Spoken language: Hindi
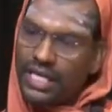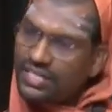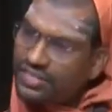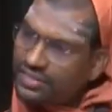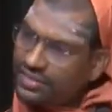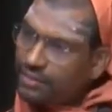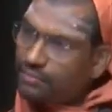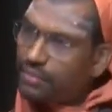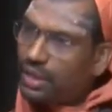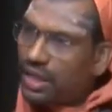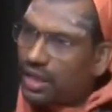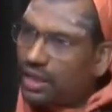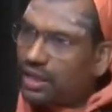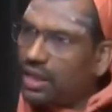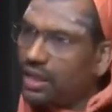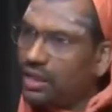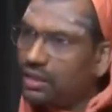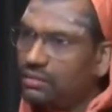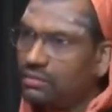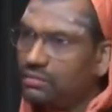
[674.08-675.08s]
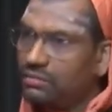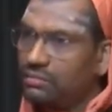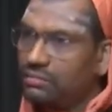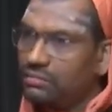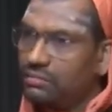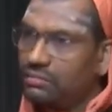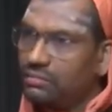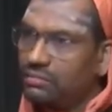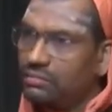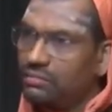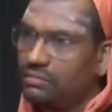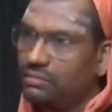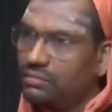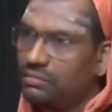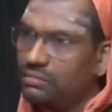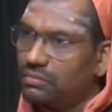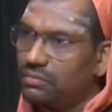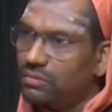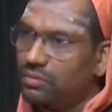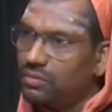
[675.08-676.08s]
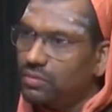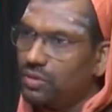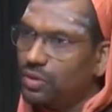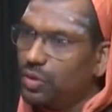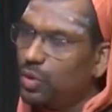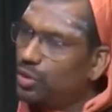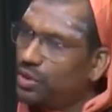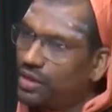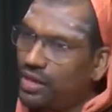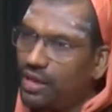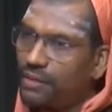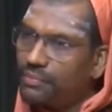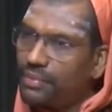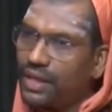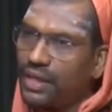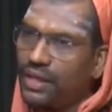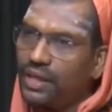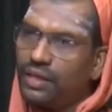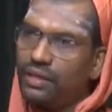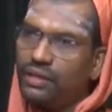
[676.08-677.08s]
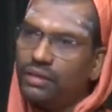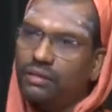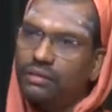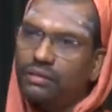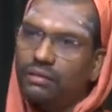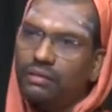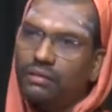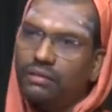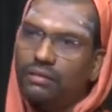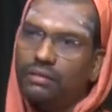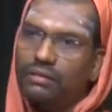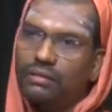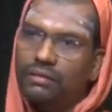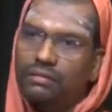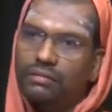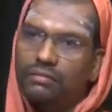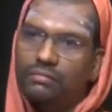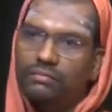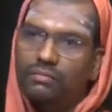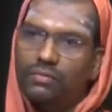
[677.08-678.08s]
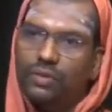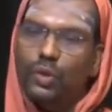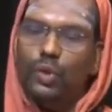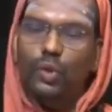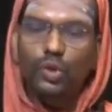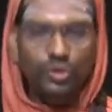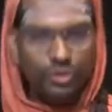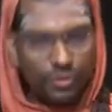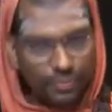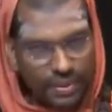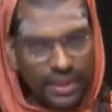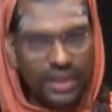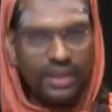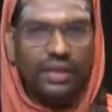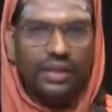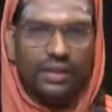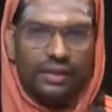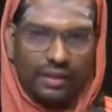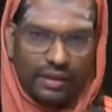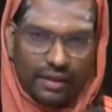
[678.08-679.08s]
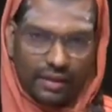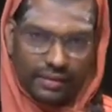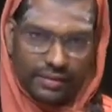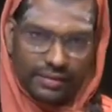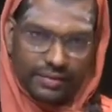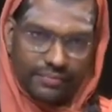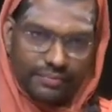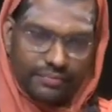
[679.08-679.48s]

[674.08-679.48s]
इससे बढ़कर दुनिया में कुछ भी नहीं है